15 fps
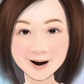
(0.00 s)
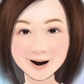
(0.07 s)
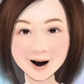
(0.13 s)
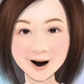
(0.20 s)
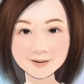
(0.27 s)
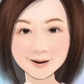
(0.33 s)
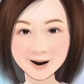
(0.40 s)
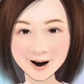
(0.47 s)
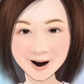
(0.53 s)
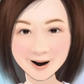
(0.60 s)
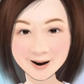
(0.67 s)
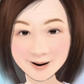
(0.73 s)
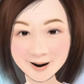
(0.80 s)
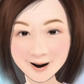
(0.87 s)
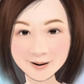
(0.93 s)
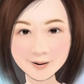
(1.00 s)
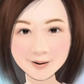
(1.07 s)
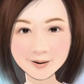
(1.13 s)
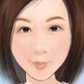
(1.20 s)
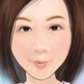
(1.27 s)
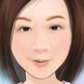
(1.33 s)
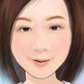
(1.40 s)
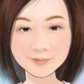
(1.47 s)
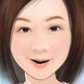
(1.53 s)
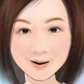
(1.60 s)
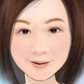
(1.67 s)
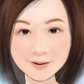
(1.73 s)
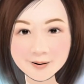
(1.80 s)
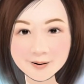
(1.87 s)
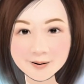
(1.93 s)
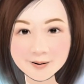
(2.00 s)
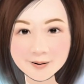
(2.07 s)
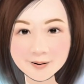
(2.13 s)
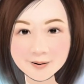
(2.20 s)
以下分享养羊试过的方式：